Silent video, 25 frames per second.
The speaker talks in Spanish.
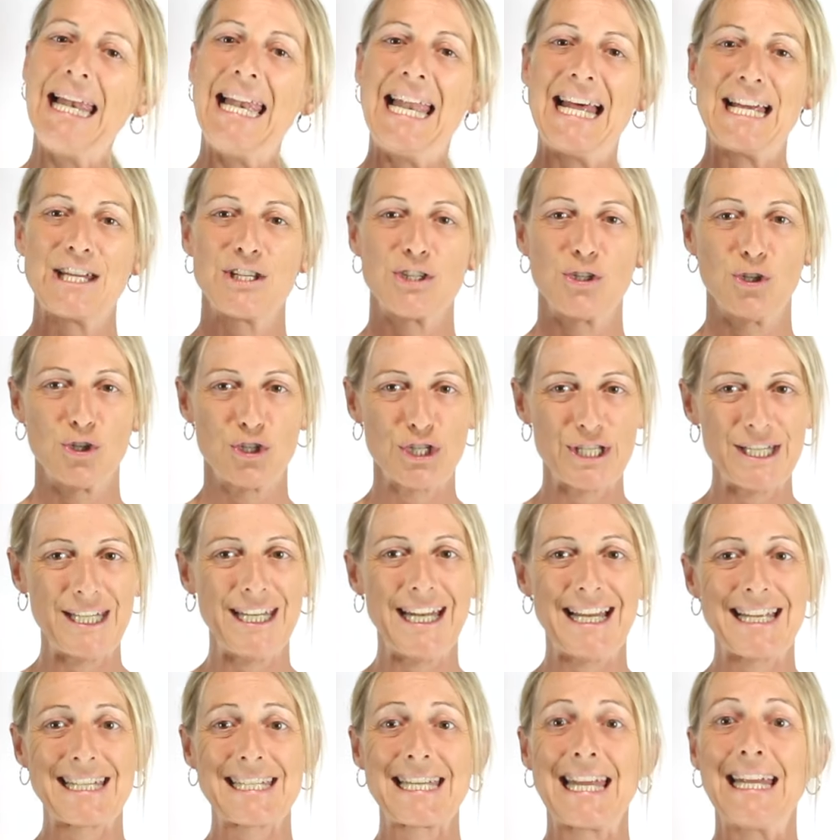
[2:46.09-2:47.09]
las
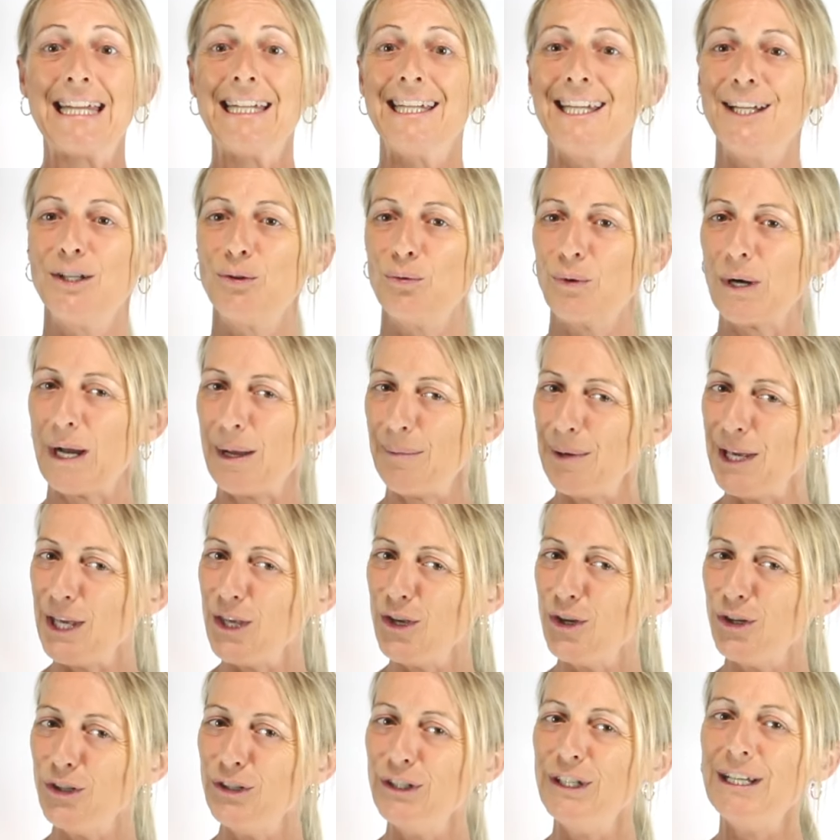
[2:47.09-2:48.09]
toxinas de tu
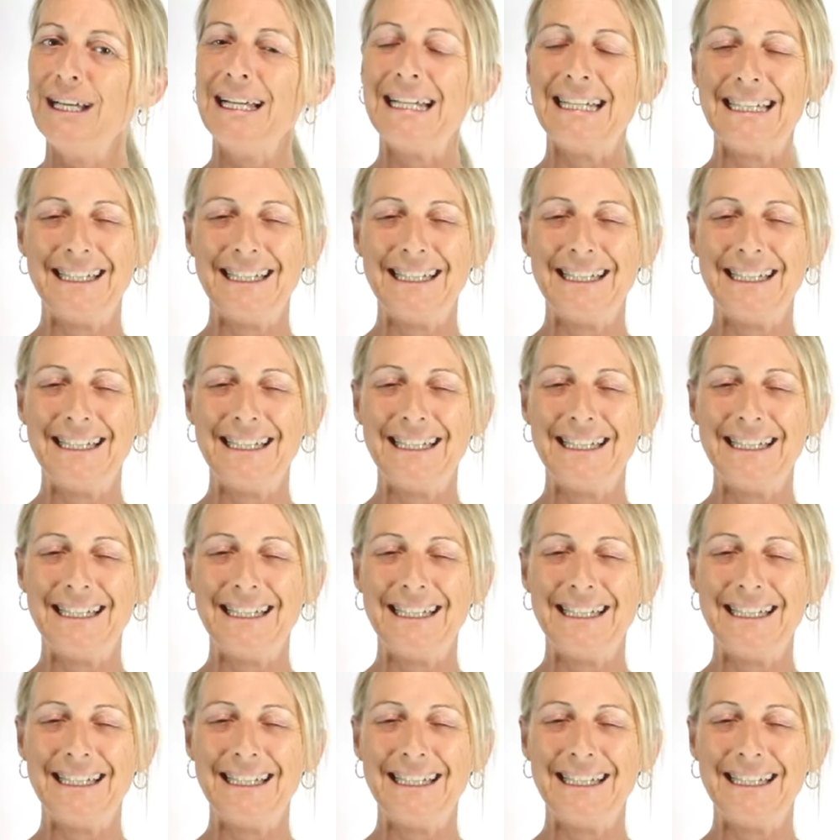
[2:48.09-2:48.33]
cabello